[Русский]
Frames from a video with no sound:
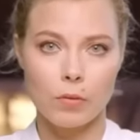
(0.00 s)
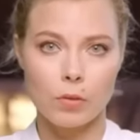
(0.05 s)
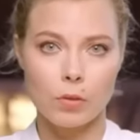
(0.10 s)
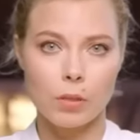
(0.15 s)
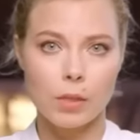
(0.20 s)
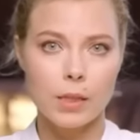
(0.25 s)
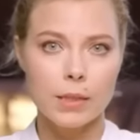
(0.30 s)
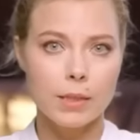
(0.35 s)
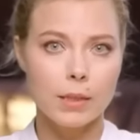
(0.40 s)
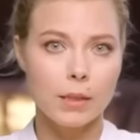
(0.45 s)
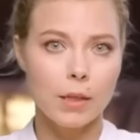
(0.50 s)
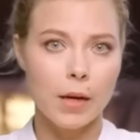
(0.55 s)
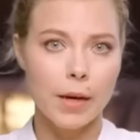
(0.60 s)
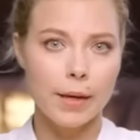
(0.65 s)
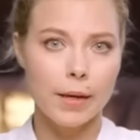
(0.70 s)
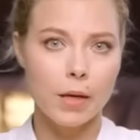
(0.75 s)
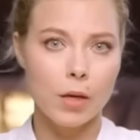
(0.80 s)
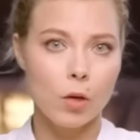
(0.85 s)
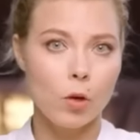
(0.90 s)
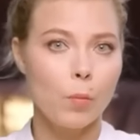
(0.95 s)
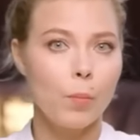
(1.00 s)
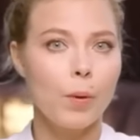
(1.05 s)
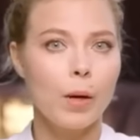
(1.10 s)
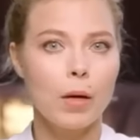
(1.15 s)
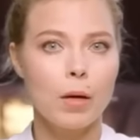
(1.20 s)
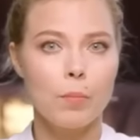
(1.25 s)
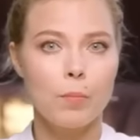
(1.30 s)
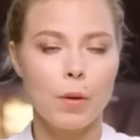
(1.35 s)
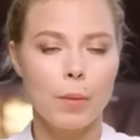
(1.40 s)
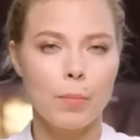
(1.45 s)
в результате драки ее
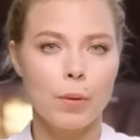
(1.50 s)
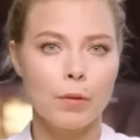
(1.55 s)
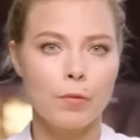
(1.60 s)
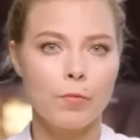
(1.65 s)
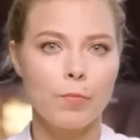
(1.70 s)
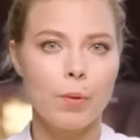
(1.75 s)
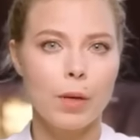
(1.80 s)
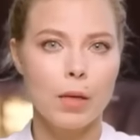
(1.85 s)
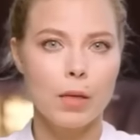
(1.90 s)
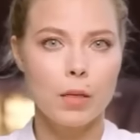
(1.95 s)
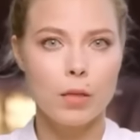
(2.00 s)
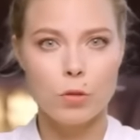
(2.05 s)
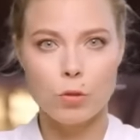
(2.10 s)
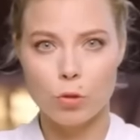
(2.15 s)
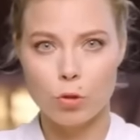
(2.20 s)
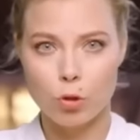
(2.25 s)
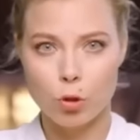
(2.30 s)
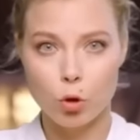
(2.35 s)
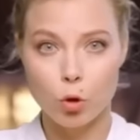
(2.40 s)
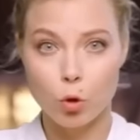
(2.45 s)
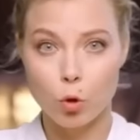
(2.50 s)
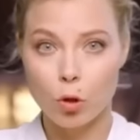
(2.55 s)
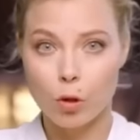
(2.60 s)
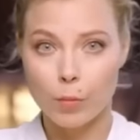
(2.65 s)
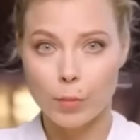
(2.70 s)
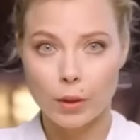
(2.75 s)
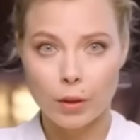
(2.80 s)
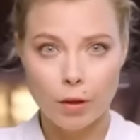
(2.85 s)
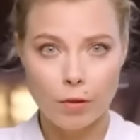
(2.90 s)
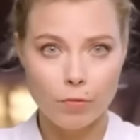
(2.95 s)
парень попал в больницу с
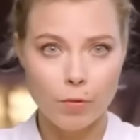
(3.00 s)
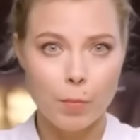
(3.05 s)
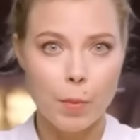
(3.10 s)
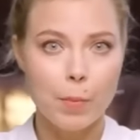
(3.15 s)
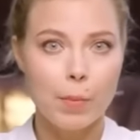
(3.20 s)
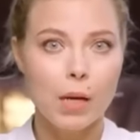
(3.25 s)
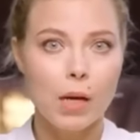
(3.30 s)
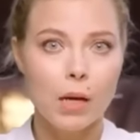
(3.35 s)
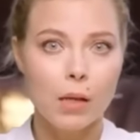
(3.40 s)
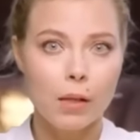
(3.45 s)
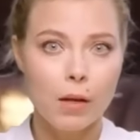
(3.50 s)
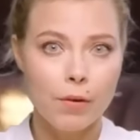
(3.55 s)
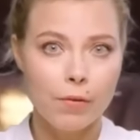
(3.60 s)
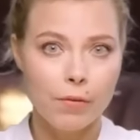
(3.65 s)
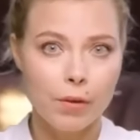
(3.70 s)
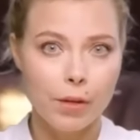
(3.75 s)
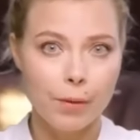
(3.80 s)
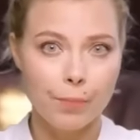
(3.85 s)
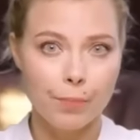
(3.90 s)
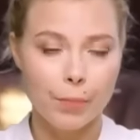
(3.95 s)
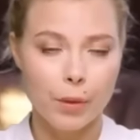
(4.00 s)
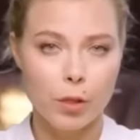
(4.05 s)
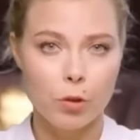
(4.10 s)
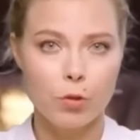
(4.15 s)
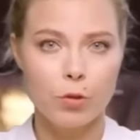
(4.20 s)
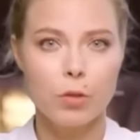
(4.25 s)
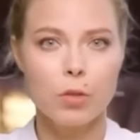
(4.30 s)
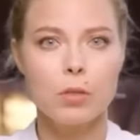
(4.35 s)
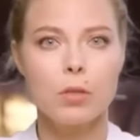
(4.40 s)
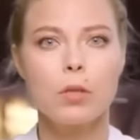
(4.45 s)
тяжелыми травмами головы.
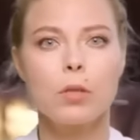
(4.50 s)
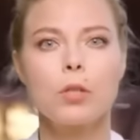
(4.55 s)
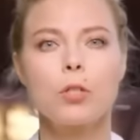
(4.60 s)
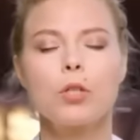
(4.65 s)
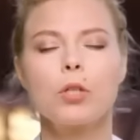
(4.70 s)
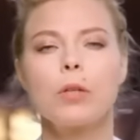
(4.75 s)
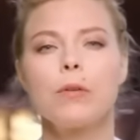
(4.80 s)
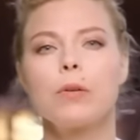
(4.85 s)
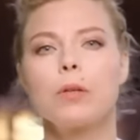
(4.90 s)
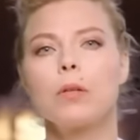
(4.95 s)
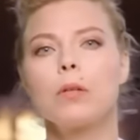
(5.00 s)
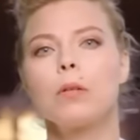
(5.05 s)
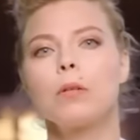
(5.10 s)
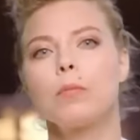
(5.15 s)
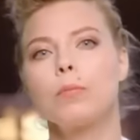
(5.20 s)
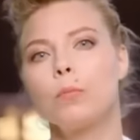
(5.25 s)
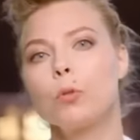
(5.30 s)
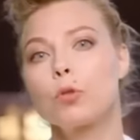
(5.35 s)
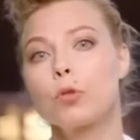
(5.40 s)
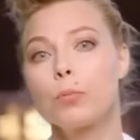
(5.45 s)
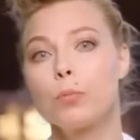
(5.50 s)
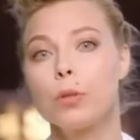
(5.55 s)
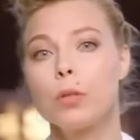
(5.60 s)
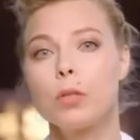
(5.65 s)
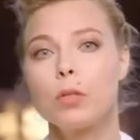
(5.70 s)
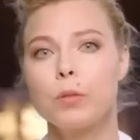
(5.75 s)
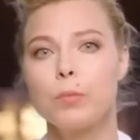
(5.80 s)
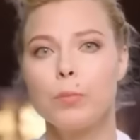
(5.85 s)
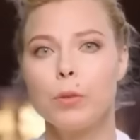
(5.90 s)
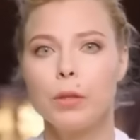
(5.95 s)
Еще несколько человек тоже
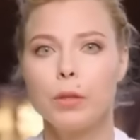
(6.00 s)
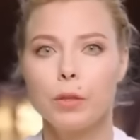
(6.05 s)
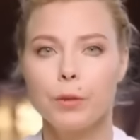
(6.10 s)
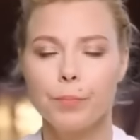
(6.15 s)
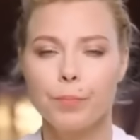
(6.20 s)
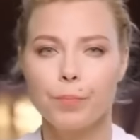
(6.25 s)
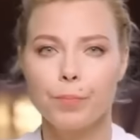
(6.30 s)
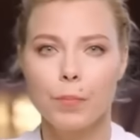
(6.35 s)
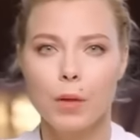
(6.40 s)
были избиты.